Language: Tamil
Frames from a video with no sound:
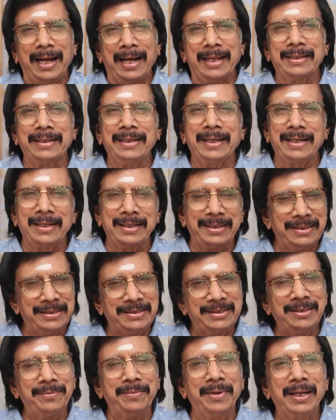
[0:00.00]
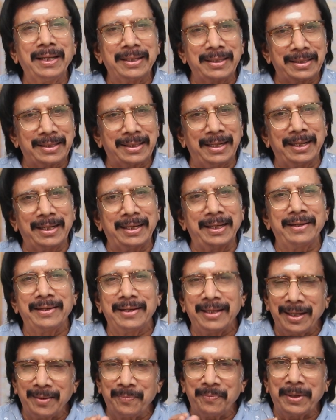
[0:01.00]
அதனால் நிச்சயமாக அதற்கான
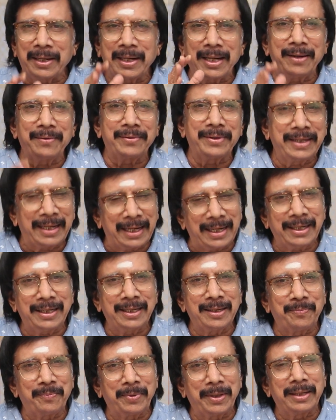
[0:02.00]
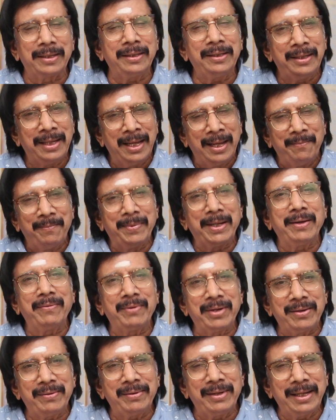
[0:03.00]
ஏற்பாட்டில் அவர் இறங்கியிருப்பார் மிக
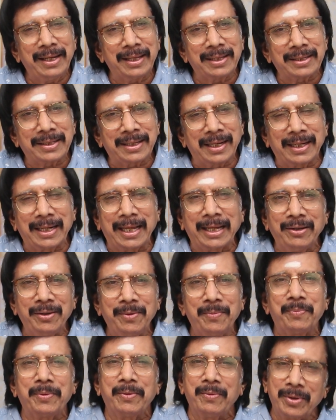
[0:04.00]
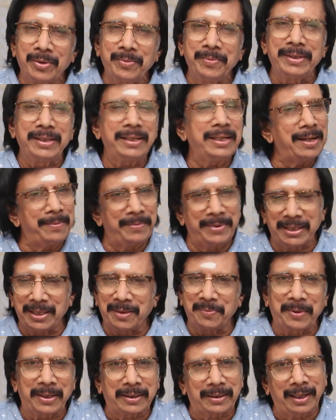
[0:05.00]
விரைவிலே அதற்கான அறிவிப்பு வரும் என்று நாம்
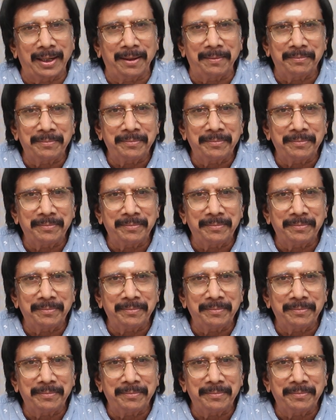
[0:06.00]
எதிர்பார்க்கலாம்